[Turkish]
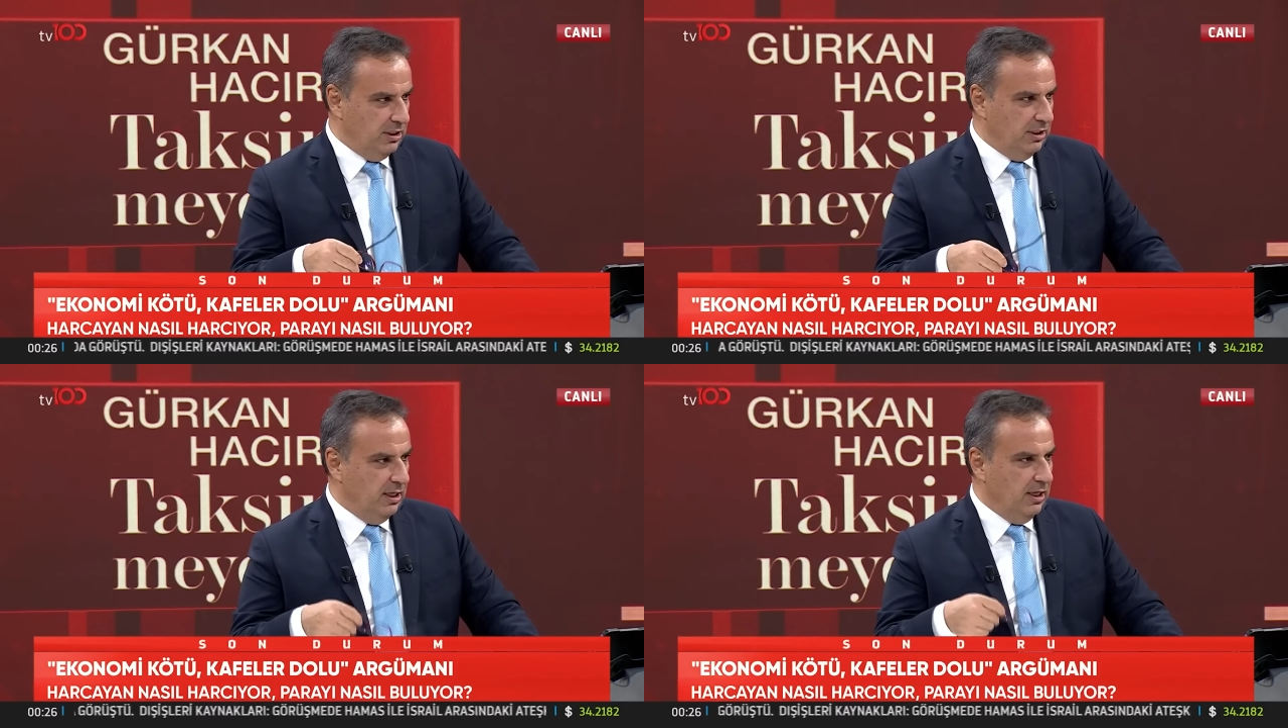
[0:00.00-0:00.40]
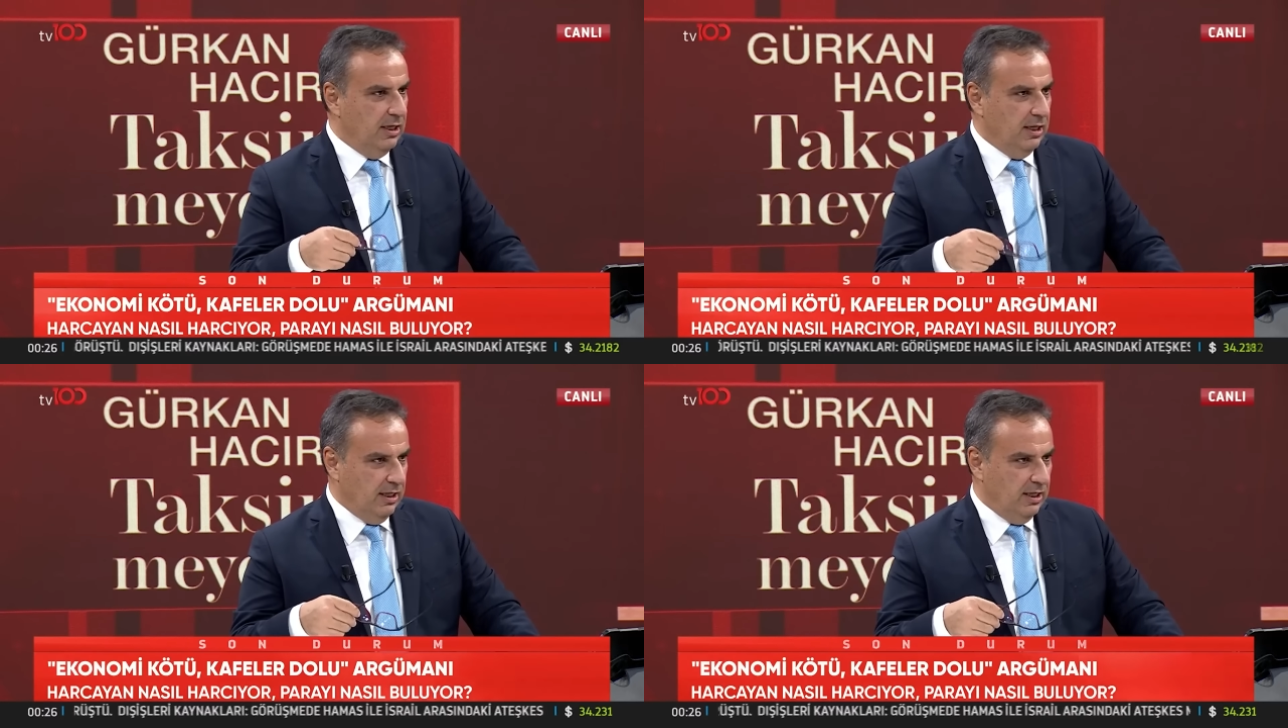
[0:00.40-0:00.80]
Ya
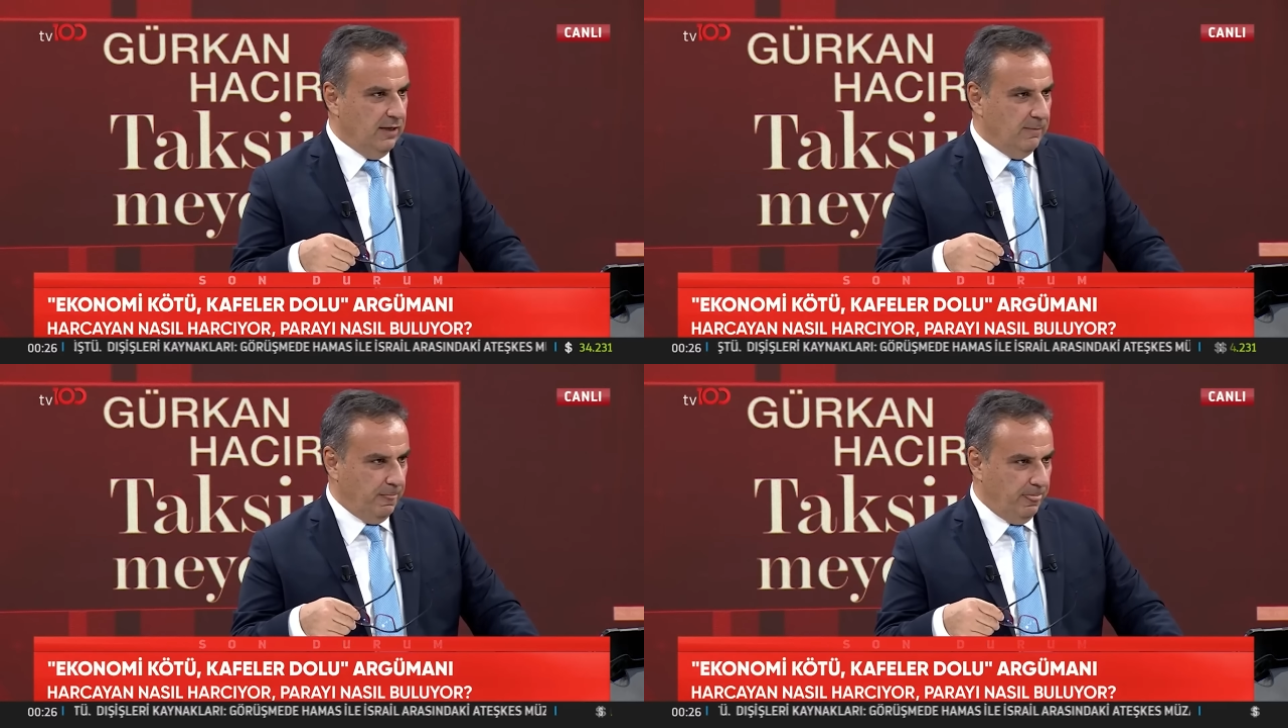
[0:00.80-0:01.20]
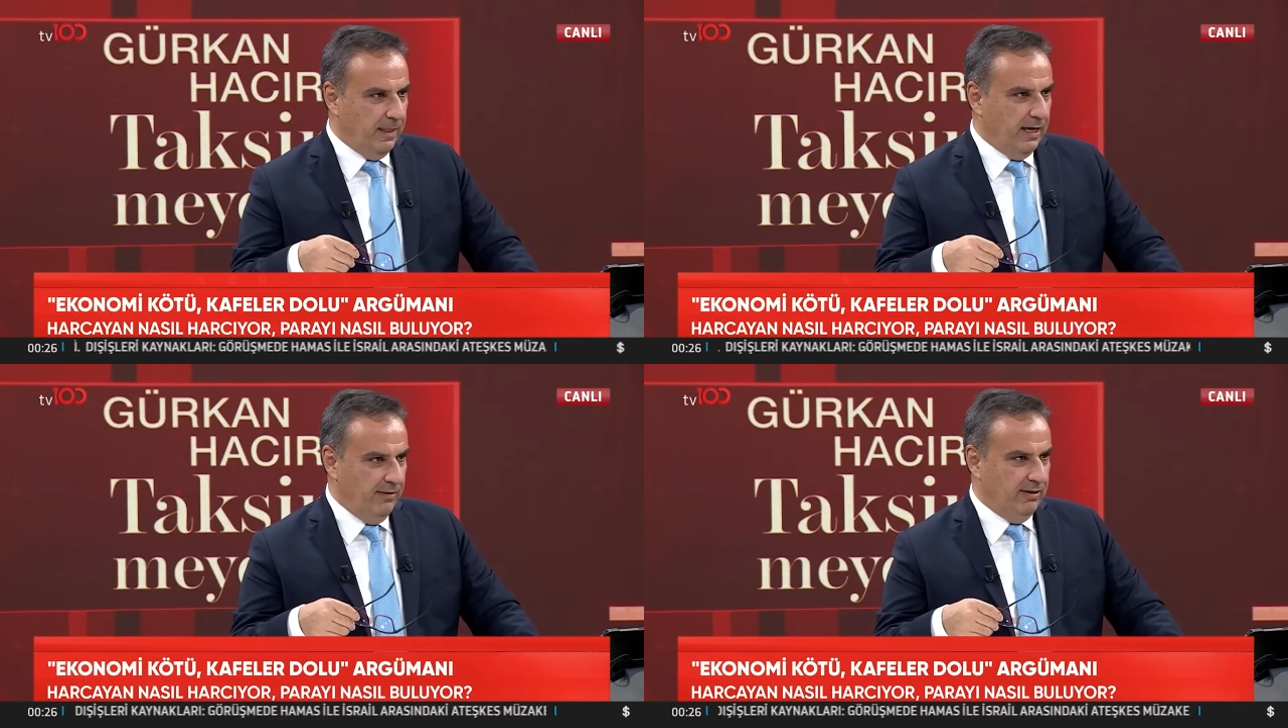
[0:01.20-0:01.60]
fabrikaları e,
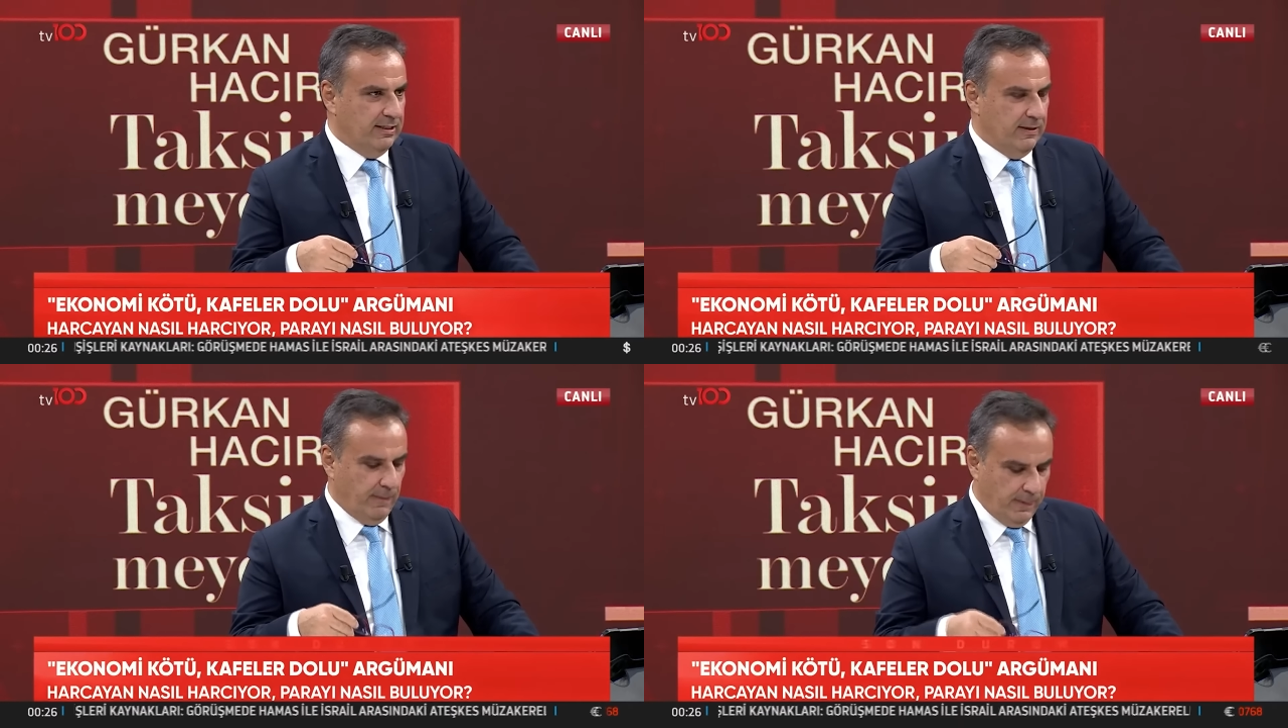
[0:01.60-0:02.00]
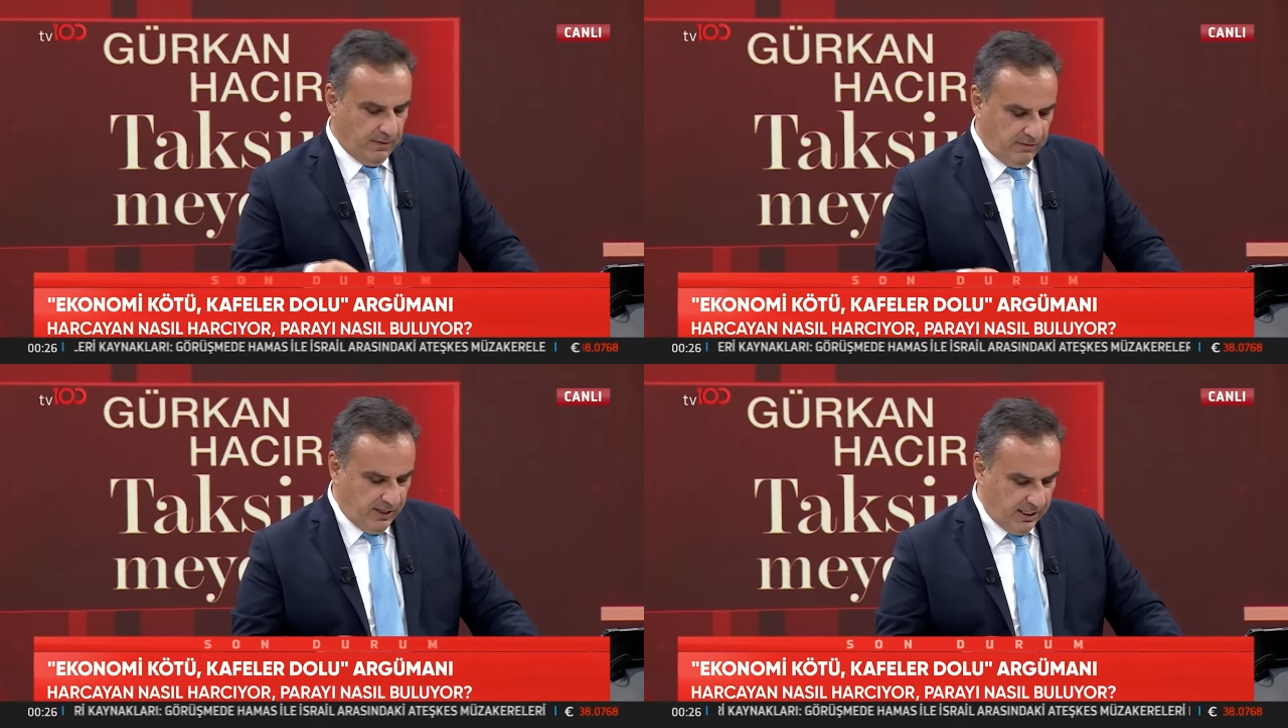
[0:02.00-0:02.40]
saysanız korkunç evet, bir yere
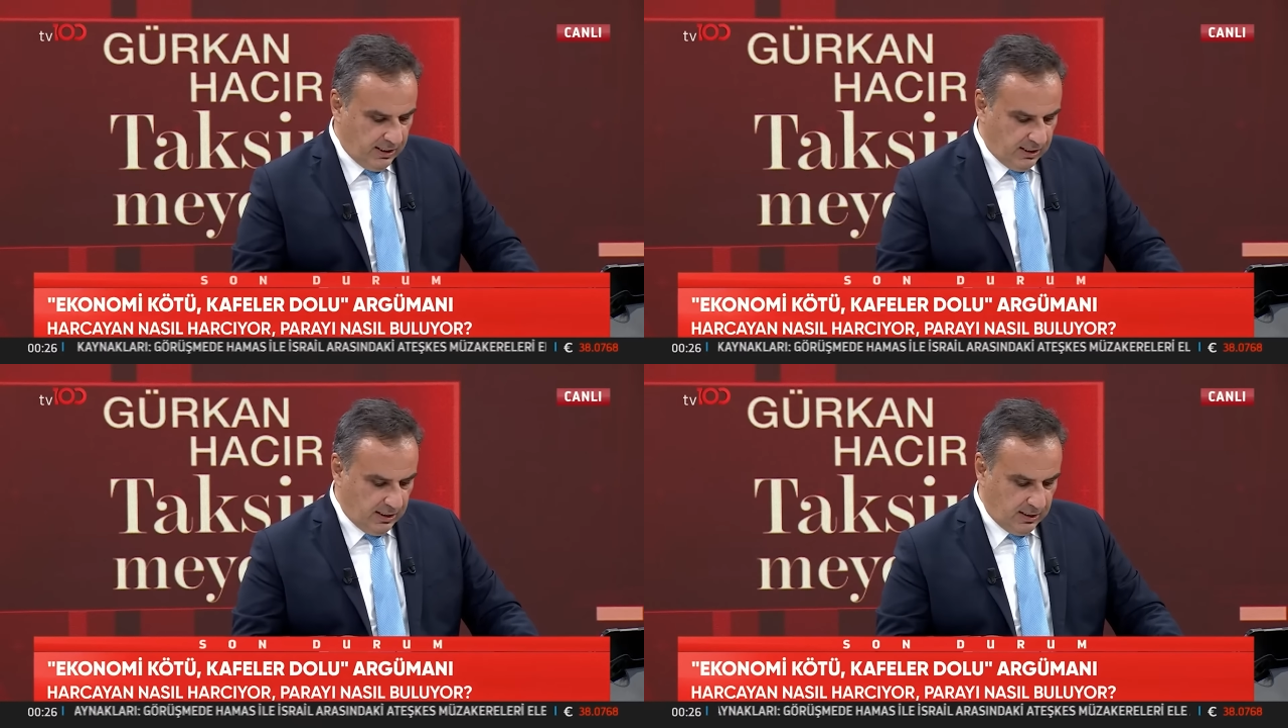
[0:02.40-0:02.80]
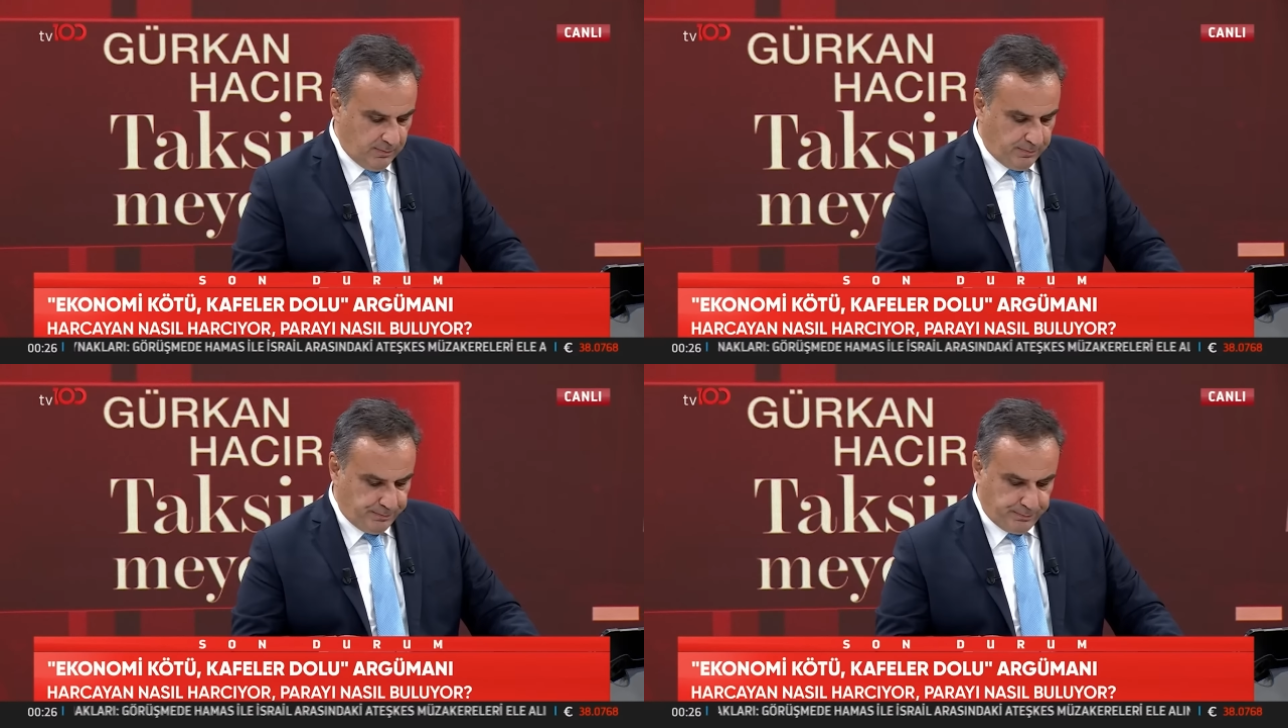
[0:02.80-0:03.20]
gidiyor. Ve e,
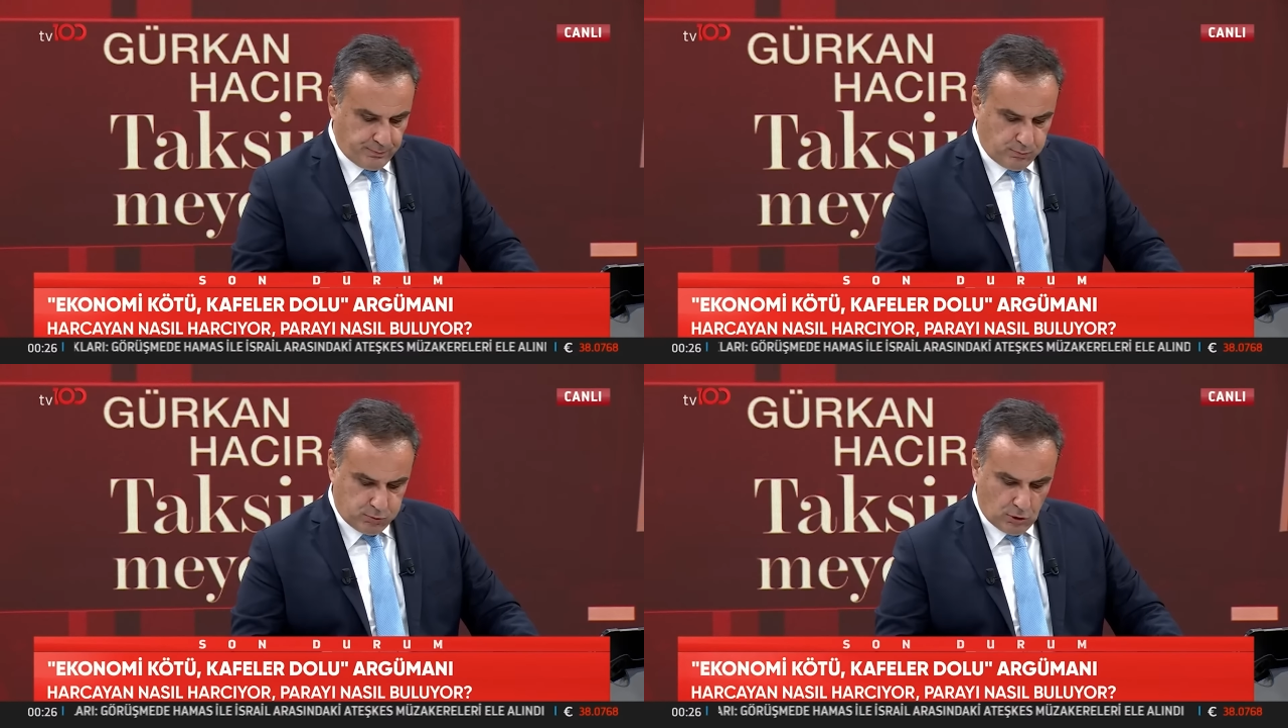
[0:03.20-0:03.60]
bu